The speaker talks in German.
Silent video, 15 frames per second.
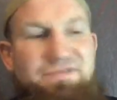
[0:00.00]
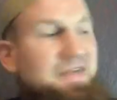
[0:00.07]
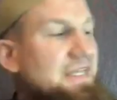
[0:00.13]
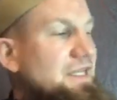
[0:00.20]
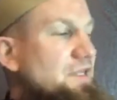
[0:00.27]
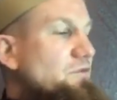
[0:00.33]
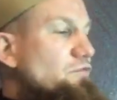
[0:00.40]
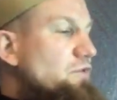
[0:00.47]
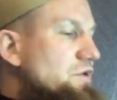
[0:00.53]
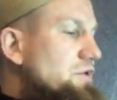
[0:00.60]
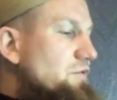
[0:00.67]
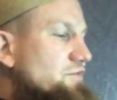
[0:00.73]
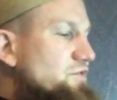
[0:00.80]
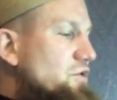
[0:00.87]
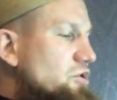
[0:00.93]
wir die Jugend
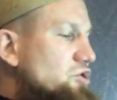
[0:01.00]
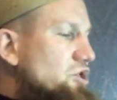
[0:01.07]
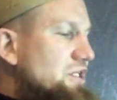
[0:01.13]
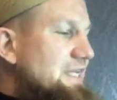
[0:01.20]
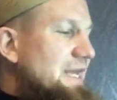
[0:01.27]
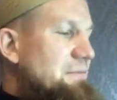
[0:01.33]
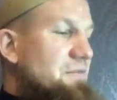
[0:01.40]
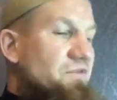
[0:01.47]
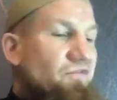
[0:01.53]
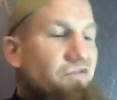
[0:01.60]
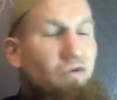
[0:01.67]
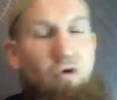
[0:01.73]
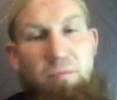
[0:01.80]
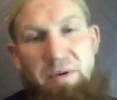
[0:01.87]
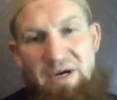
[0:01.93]
auf solche Themen
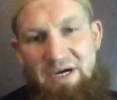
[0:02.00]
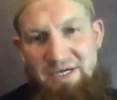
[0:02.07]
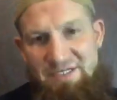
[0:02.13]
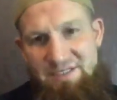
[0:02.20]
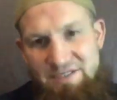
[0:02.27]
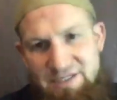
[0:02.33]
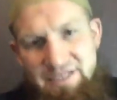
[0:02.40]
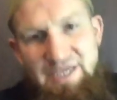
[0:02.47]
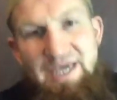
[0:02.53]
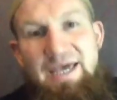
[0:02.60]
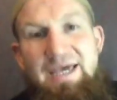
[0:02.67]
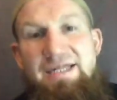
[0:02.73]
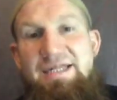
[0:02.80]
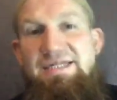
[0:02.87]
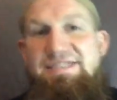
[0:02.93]
vorbereiten.
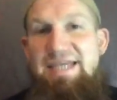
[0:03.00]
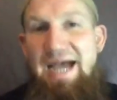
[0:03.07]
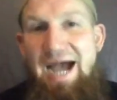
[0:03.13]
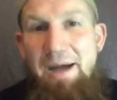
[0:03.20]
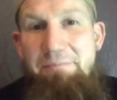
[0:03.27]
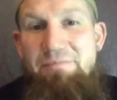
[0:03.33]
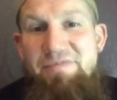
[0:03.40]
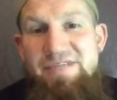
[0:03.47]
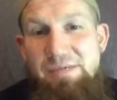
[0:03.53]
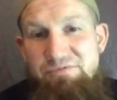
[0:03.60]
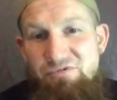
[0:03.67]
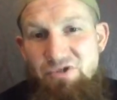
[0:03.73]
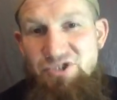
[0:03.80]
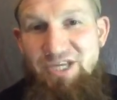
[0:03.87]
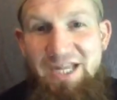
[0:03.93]
Denn sie haben
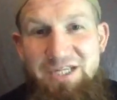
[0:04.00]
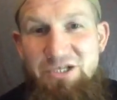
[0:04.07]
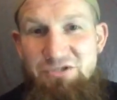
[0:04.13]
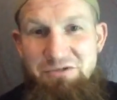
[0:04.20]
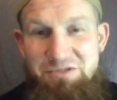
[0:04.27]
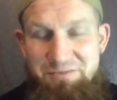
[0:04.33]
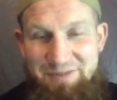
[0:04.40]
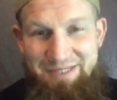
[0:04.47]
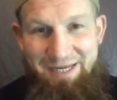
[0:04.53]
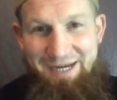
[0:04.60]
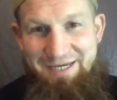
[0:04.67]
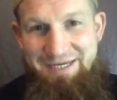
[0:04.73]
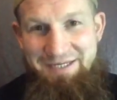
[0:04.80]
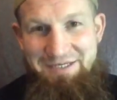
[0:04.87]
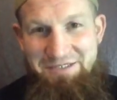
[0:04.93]
selbstverständlich was mit der
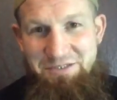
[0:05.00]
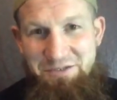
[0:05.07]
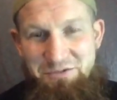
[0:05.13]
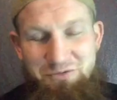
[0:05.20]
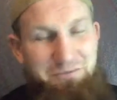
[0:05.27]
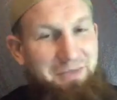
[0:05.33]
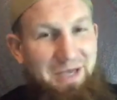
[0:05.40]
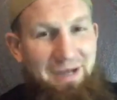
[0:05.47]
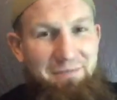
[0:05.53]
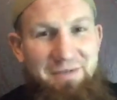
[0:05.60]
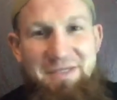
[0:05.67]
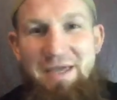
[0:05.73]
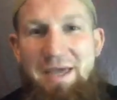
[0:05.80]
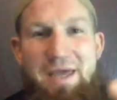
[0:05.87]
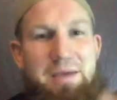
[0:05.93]
Akida zu tun. Wir haben
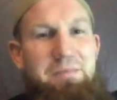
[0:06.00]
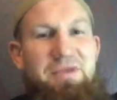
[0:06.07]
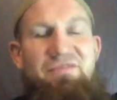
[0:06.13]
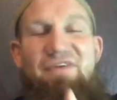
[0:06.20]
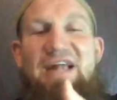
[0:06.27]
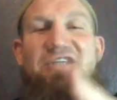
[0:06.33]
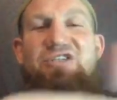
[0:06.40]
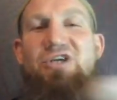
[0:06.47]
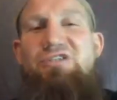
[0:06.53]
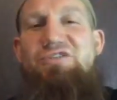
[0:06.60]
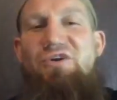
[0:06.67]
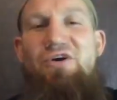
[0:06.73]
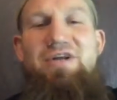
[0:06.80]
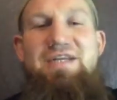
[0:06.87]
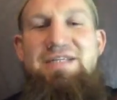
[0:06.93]
mit, mit welcher
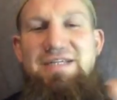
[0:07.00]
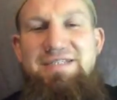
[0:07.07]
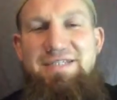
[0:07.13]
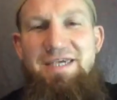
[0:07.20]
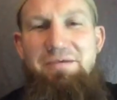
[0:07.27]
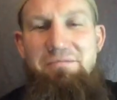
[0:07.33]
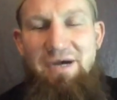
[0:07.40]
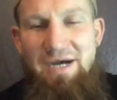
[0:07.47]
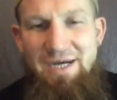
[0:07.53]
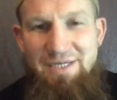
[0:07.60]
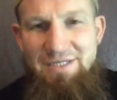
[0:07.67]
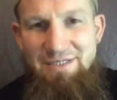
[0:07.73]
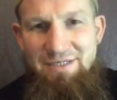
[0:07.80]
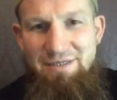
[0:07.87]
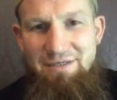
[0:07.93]
Säule des
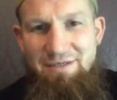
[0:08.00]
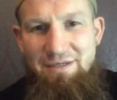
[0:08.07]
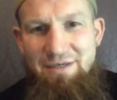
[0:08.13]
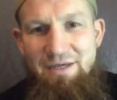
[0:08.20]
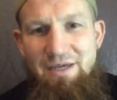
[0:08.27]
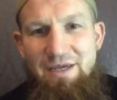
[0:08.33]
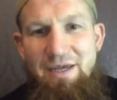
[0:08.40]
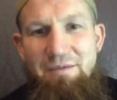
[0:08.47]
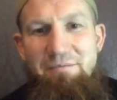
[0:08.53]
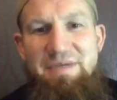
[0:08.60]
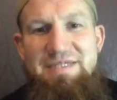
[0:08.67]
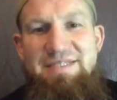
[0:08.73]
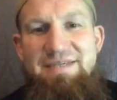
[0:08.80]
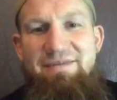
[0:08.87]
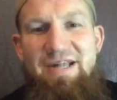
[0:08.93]
Iman,
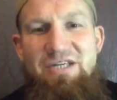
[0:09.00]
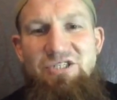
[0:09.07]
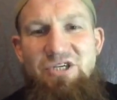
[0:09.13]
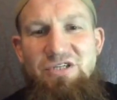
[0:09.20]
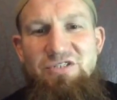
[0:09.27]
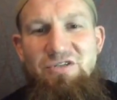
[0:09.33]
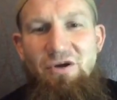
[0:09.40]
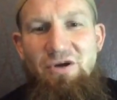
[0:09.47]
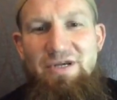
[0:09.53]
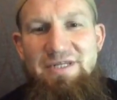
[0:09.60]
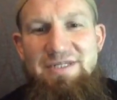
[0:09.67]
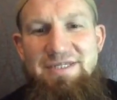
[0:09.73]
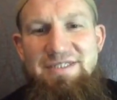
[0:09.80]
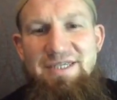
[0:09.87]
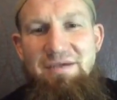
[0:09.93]
mit welcher Säule
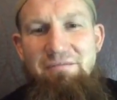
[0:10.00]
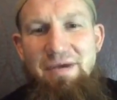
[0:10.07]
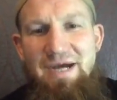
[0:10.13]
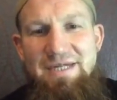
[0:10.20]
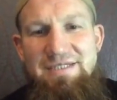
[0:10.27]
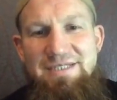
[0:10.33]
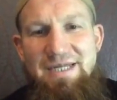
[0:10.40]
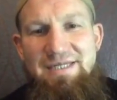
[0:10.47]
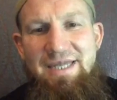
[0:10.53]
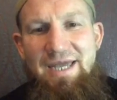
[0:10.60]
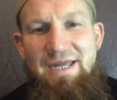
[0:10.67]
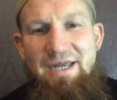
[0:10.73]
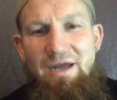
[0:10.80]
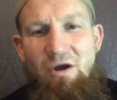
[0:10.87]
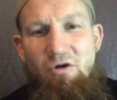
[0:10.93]
des Imans hat der
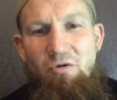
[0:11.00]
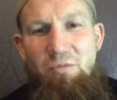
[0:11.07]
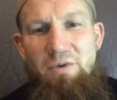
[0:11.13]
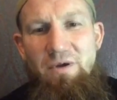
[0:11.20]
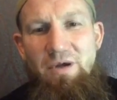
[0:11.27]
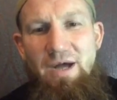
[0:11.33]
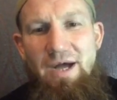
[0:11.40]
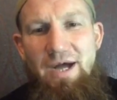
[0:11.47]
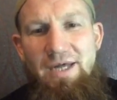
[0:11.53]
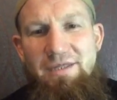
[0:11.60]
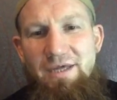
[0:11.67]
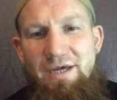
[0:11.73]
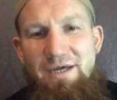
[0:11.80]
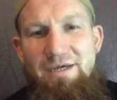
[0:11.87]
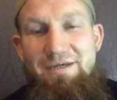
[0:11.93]
Glaube an,
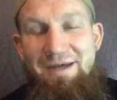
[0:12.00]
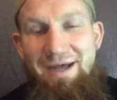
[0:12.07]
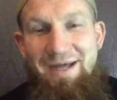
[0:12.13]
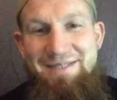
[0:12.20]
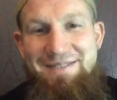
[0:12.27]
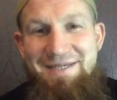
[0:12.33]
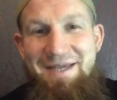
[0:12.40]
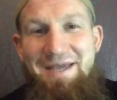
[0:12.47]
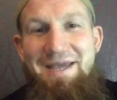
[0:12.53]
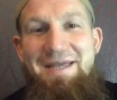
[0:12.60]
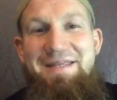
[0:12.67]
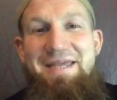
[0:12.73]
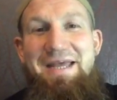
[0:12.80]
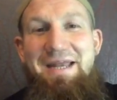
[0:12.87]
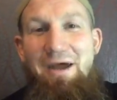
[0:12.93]
äh, hat
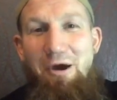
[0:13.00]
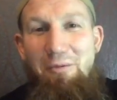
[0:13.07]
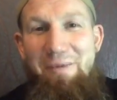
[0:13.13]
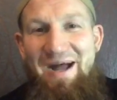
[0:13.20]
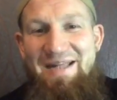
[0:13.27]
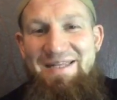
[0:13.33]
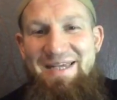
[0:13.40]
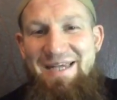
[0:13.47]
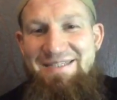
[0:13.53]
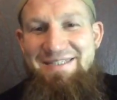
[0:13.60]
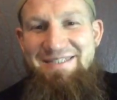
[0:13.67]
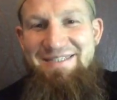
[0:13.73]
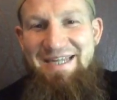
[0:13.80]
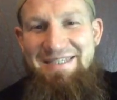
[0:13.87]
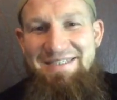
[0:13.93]
die Glaube an die
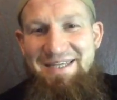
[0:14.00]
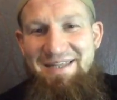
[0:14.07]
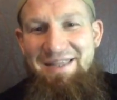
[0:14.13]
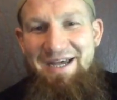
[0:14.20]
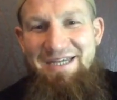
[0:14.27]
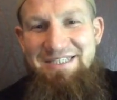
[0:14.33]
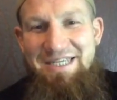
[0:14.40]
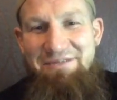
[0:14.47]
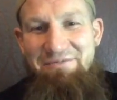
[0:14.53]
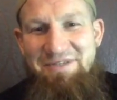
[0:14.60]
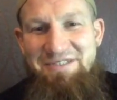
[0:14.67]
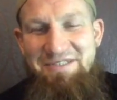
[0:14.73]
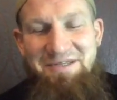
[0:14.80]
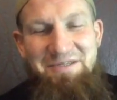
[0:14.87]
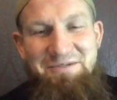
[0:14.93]
Existenz Allahs
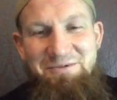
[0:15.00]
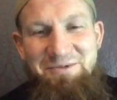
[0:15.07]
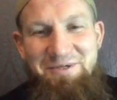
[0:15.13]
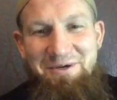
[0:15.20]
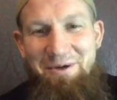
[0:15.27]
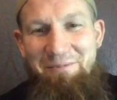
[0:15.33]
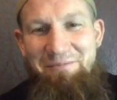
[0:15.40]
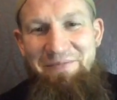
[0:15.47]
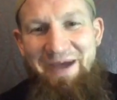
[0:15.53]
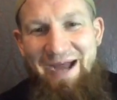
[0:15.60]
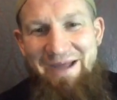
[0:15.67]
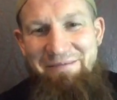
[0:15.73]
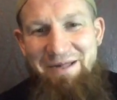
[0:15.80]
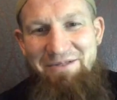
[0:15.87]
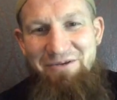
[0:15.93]
etwas zu tun? Kommt,
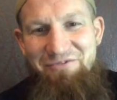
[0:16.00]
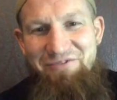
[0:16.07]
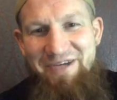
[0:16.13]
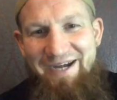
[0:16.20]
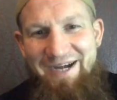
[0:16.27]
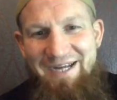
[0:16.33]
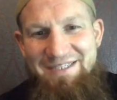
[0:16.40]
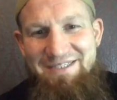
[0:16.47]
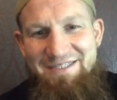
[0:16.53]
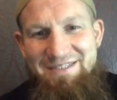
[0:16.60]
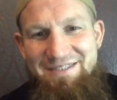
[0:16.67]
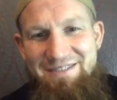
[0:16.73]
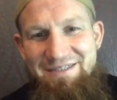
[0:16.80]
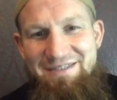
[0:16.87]
dreimal dürft ihr raten.